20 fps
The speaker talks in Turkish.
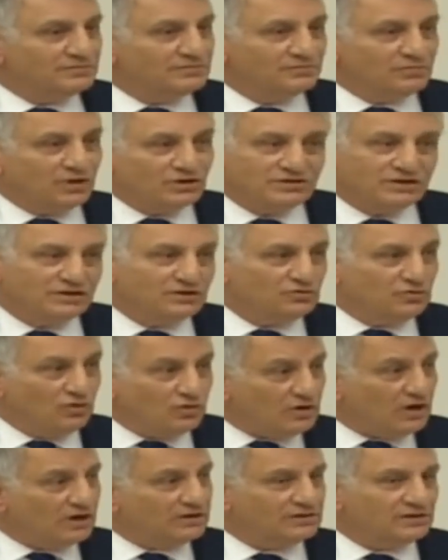başarı
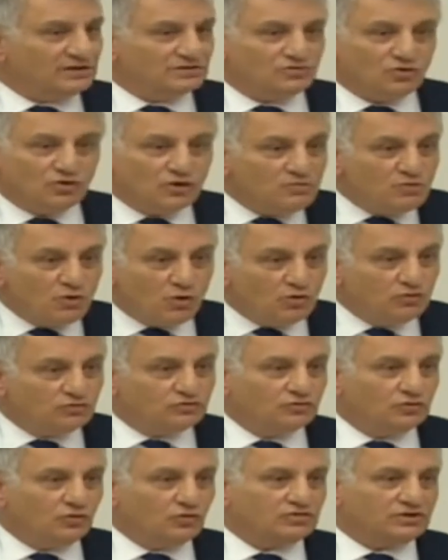yok arkadaş. Öyle bir
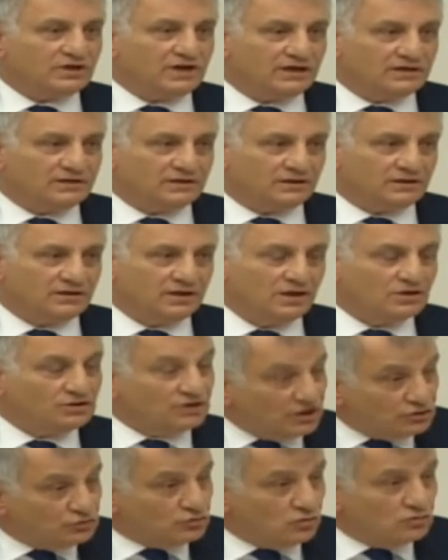öykü yok yani.
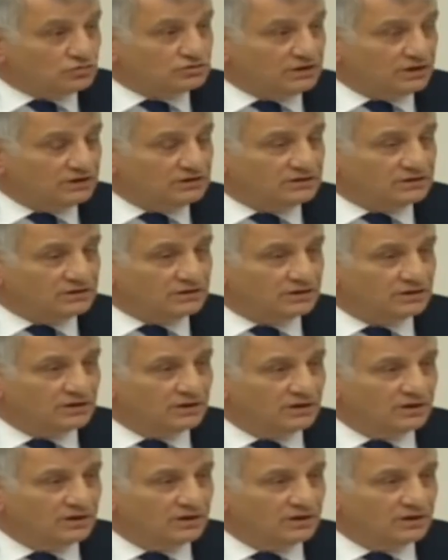Keşke olsaydı.